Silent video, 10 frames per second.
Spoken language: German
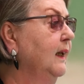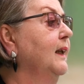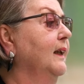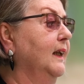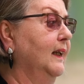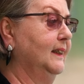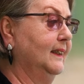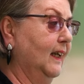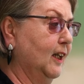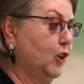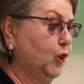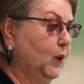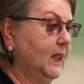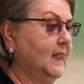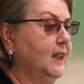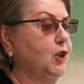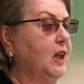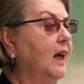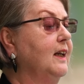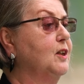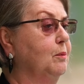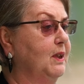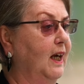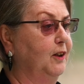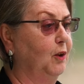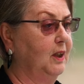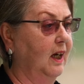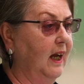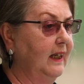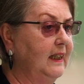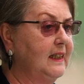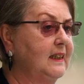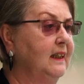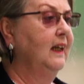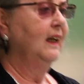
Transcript: Dann hat der Herr Schulz die Steine zum Teil noch gereinigt.